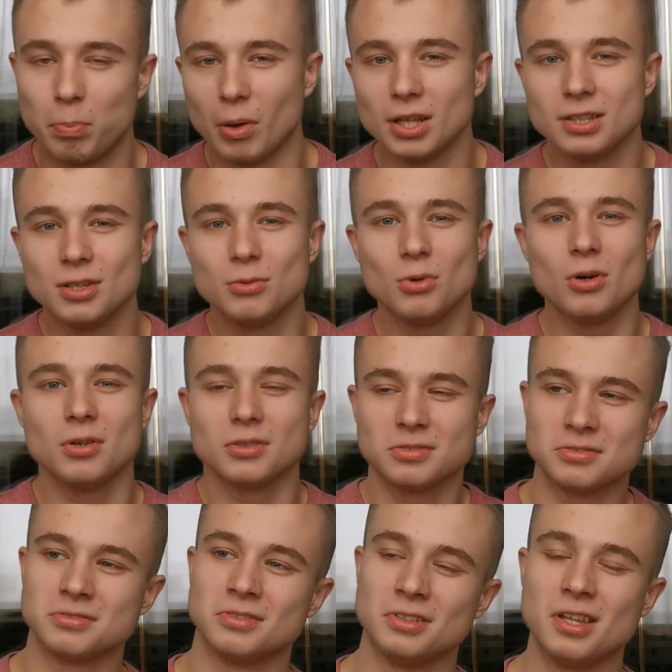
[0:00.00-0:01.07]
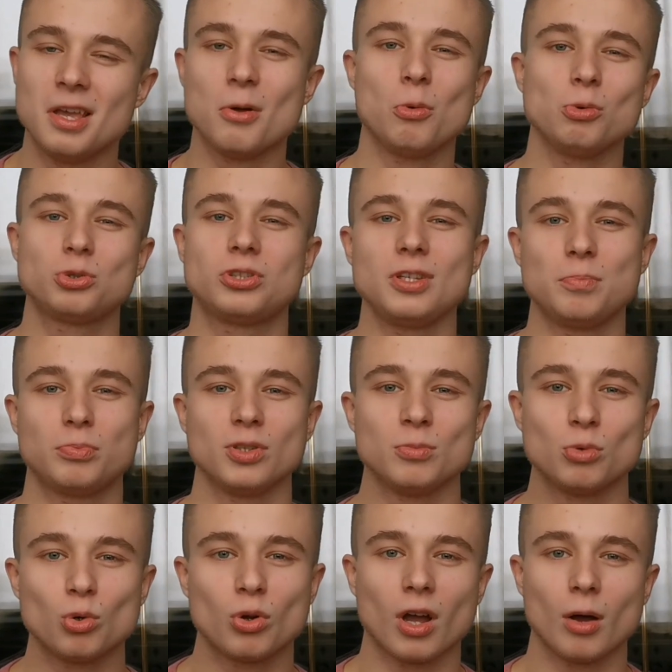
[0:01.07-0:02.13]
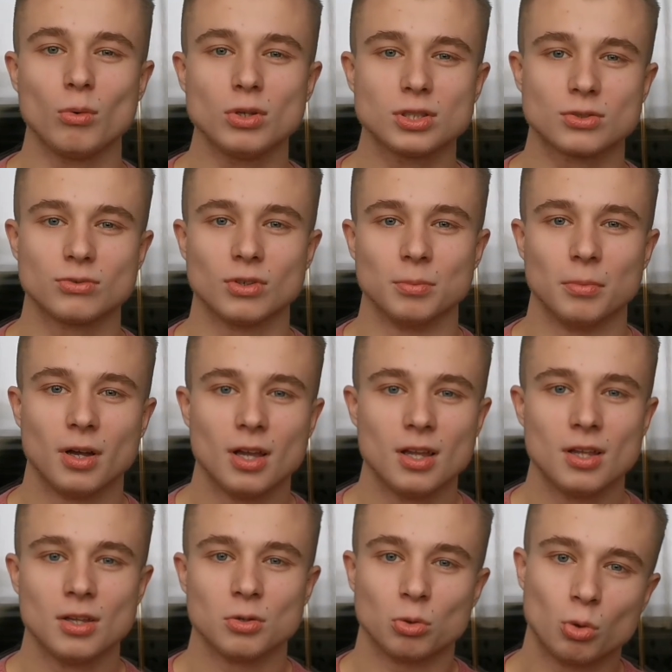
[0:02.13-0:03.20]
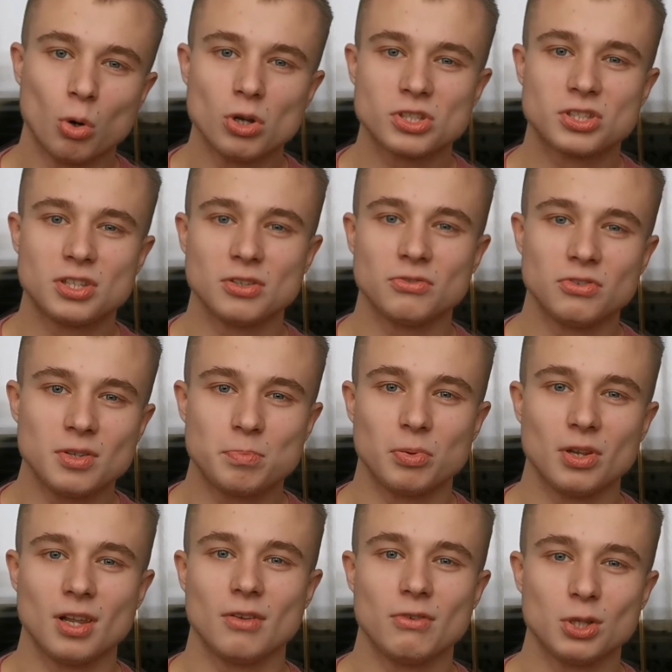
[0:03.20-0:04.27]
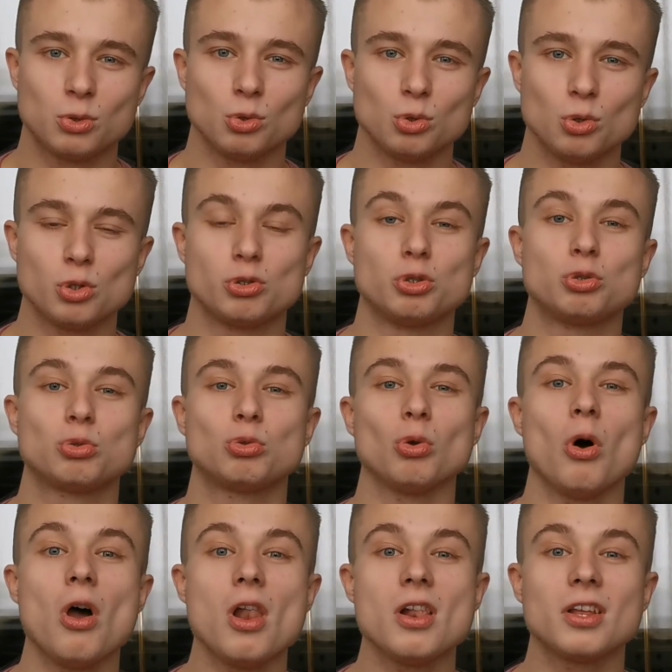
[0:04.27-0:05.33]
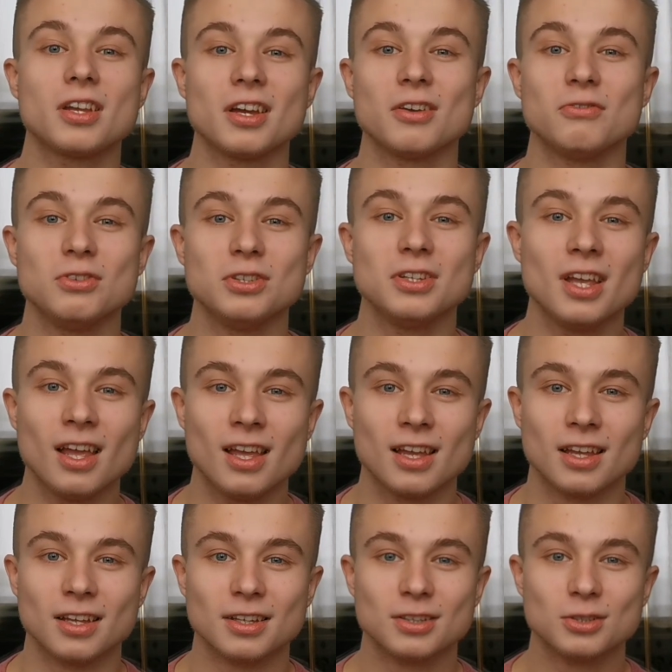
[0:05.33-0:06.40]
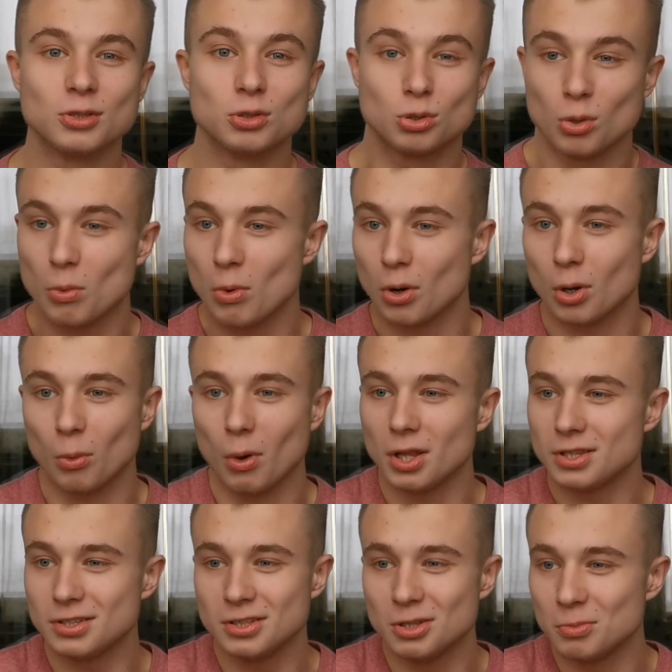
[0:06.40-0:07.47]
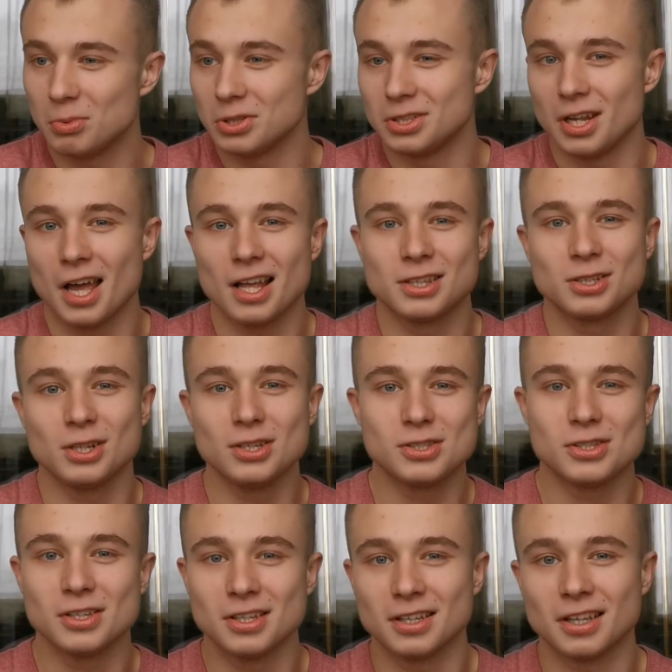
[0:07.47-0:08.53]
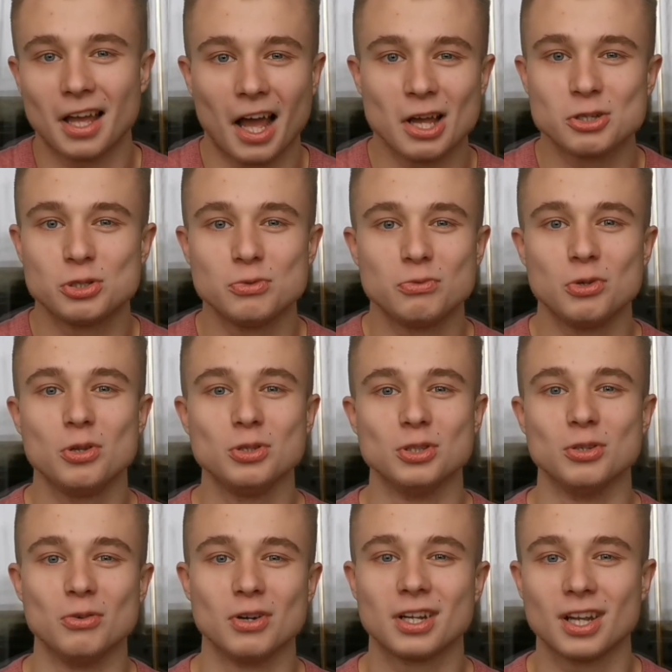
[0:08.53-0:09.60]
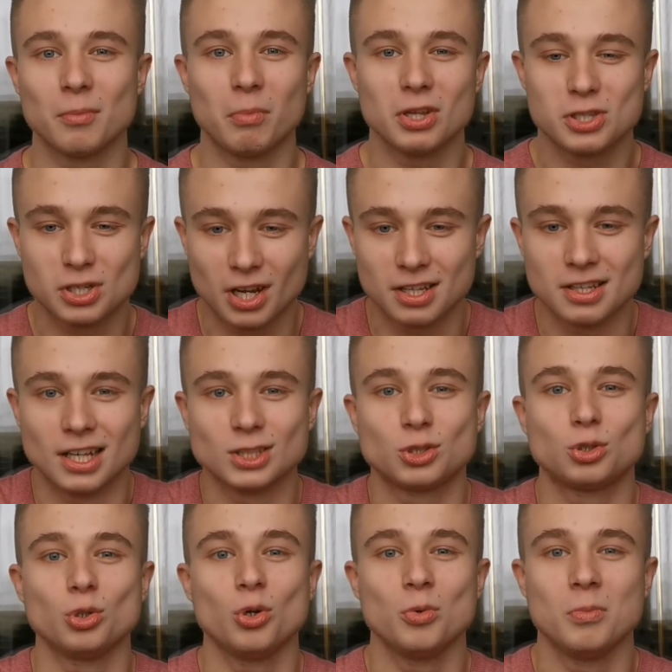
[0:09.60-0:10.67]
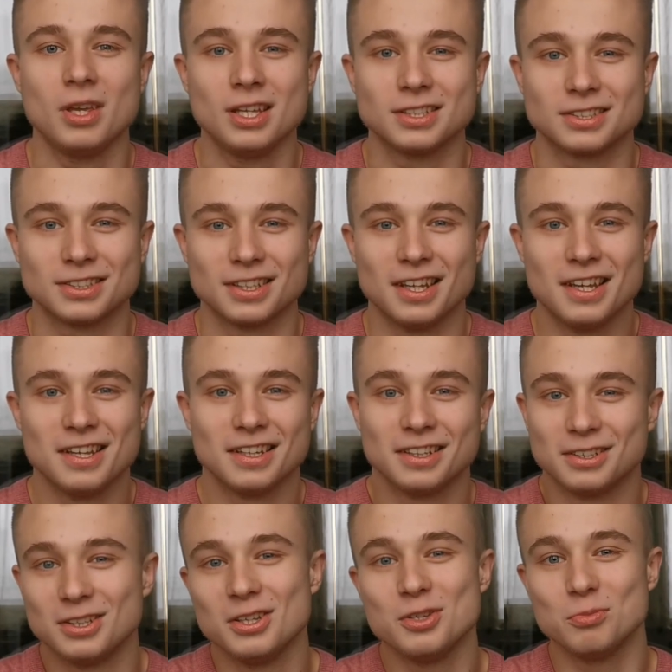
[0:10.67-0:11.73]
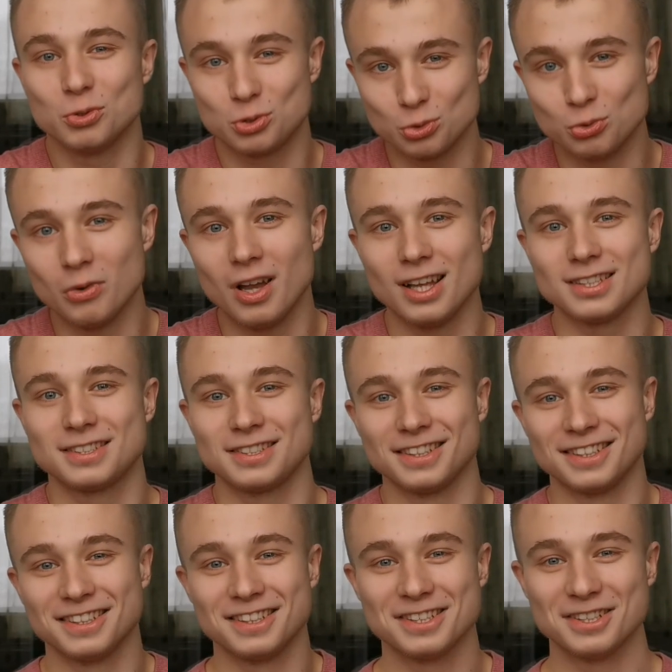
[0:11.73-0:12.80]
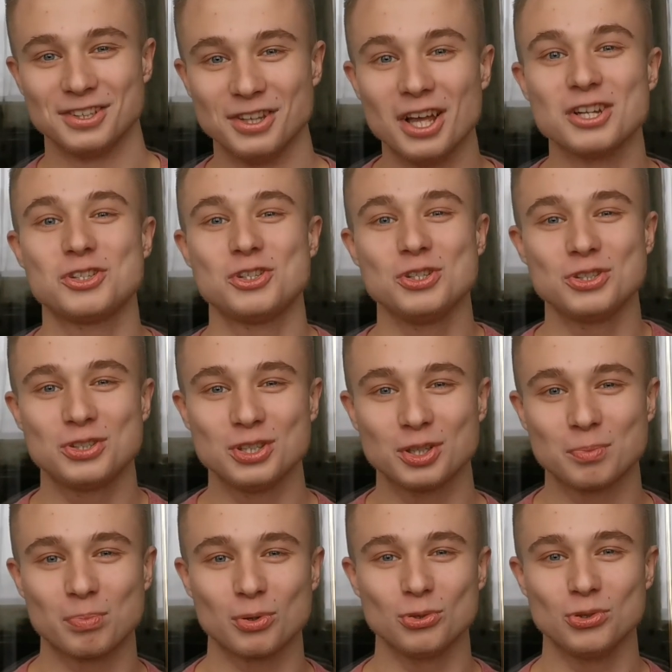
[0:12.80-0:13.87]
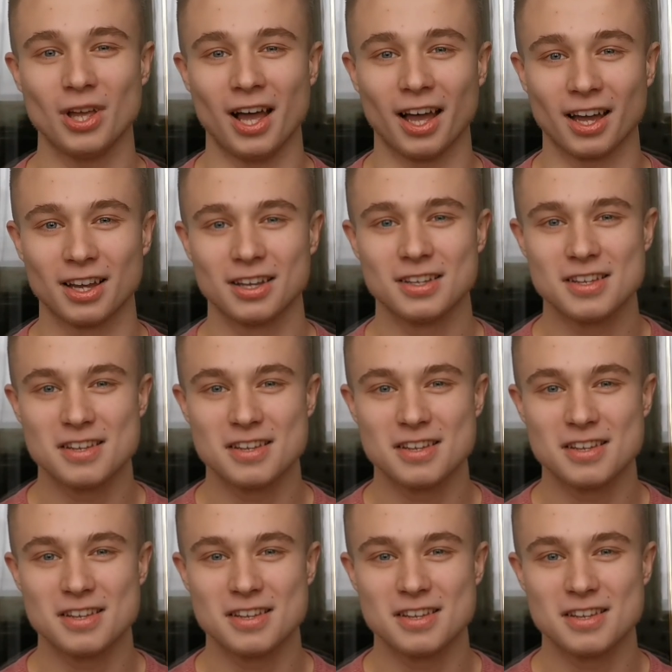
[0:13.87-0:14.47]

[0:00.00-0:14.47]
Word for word: Под его неусыпным руководством гости выпили в эту ночь столько вина, что его хватило бы для открытия оживленного кабачка на сто мест где-нибудь у вас на чистых прудах.